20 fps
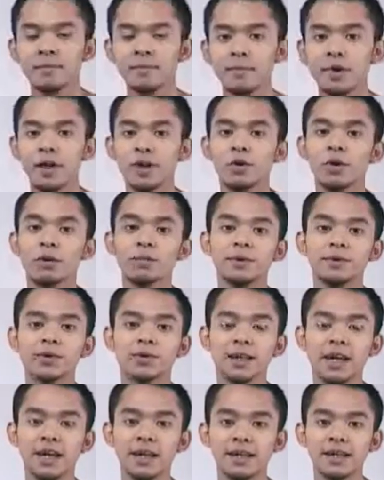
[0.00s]
Pada
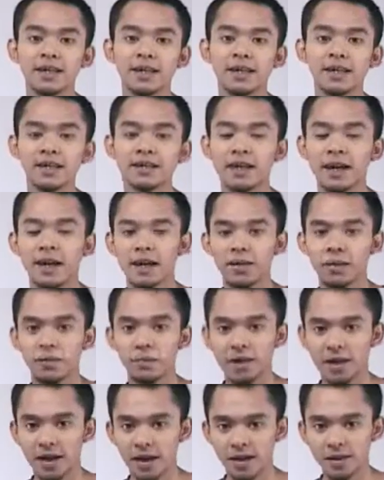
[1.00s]
episode kali ini kita
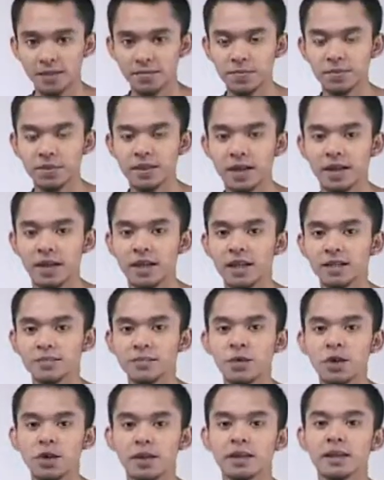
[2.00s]
akan membahas seputar
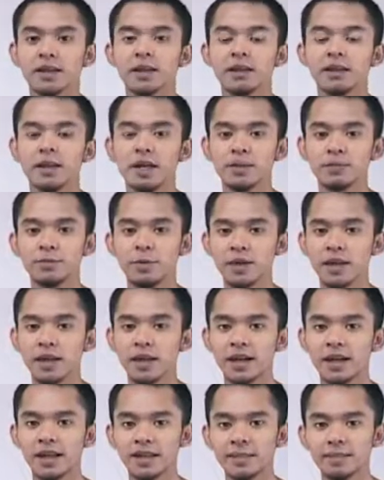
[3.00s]
dashboard. Dashboard
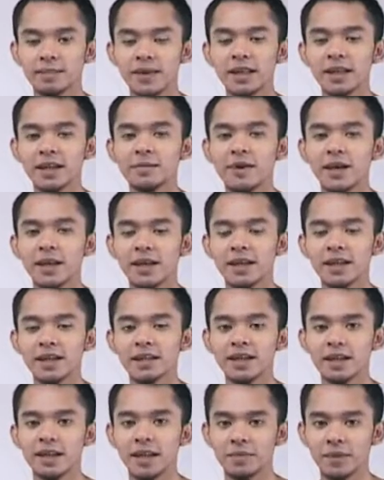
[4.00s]
adalah tempat di mana
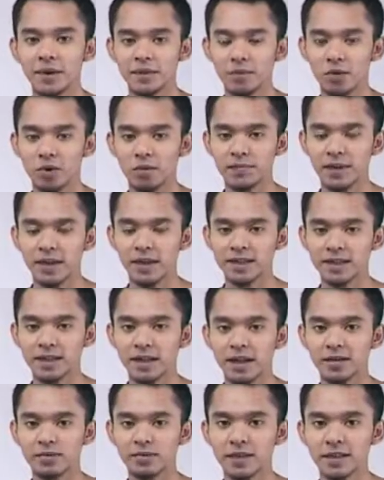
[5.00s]
kita dapat
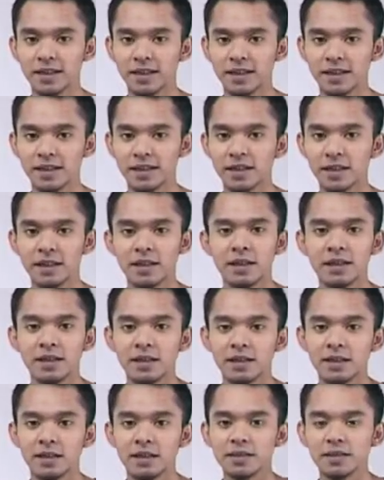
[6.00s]
mengoperasikan widget.
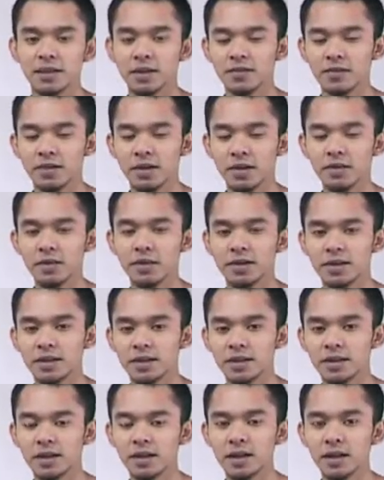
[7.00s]
Selanjutnya,
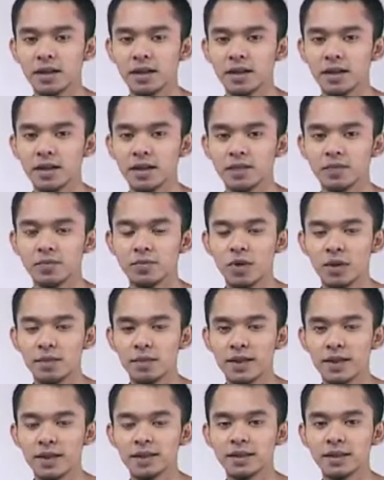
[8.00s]
widget sendiri adalah sebuah
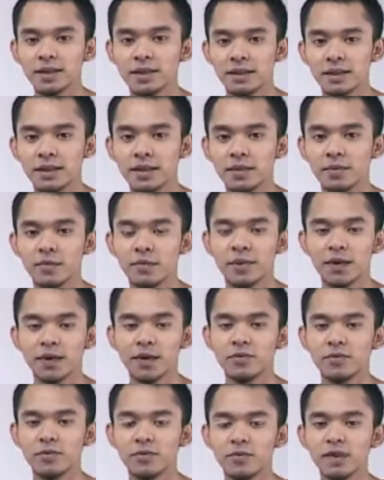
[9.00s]
aplikasi kecil yang
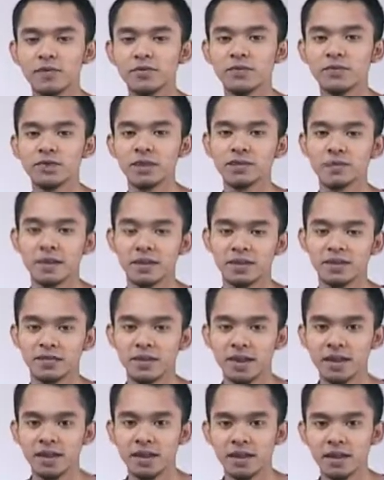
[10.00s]
memiliki fungsi-fungsi
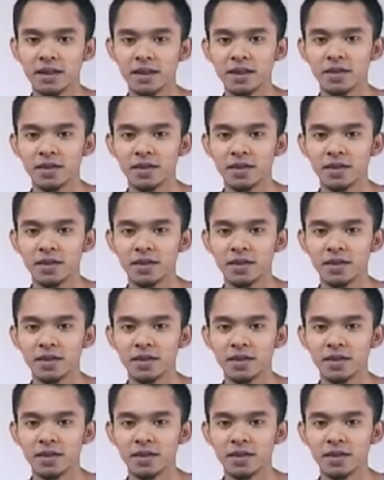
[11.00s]
spesifik.